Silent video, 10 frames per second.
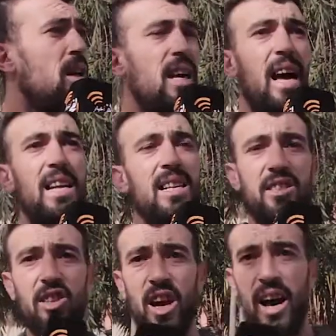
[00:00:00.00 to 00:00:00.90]
كاع اللي
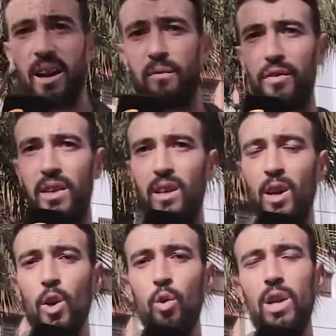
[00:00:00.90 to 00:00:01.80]
تيعرفني
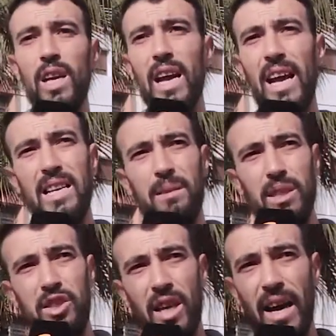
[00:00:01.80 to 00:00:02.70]
ولا كاع اللي
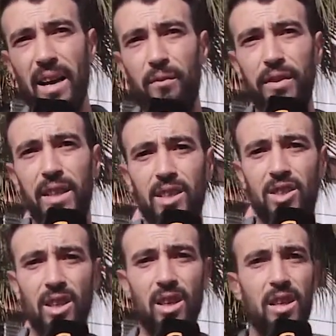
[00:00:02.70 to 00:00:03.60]
ما
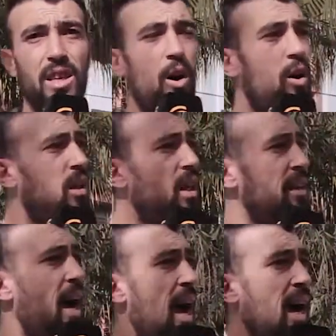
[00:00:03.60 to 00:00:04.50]
تيعرفنيش ياخذ
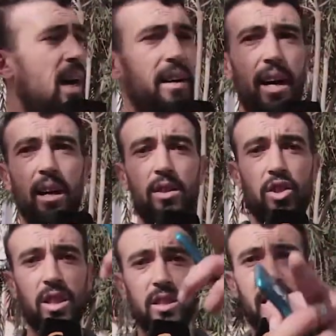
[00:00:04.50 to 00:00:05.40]
لينا حقنا
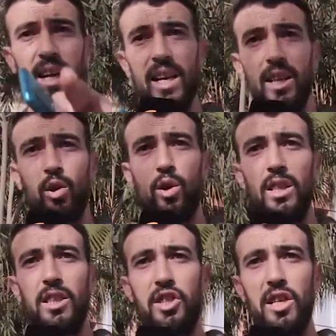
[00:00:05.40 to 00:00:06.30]
تنهضر على هذوك
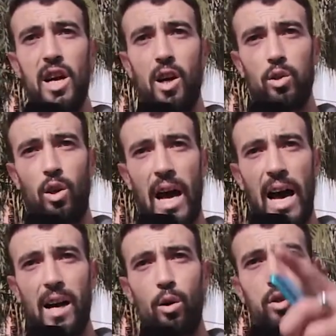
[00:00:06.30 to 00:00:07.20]
اللي تياخذوا
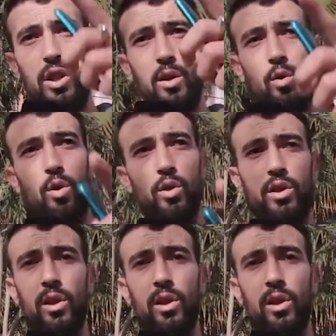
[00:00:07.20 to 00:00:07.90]
الحق وتيقولوا